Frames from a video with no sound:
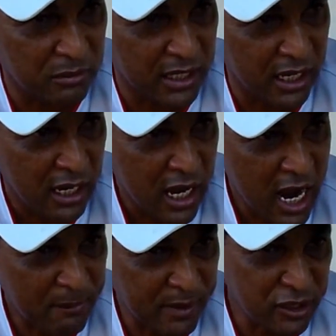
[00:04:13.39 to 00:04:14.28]
Porque
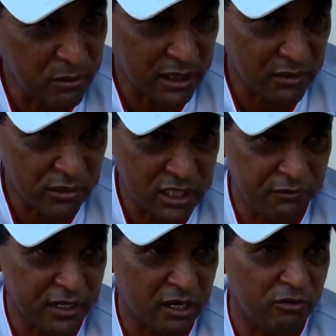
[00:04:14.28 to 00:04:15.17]
a partir do momento que você
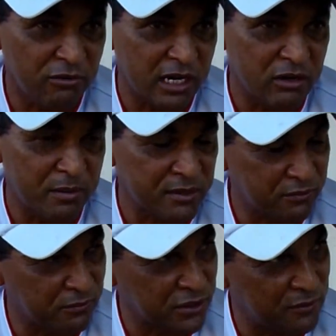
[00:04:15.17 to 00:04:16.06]
fica com vergonha é porque
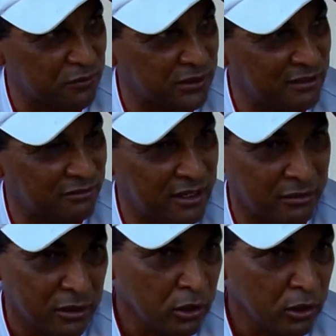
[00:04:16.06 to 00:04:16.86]
você ficou devendo.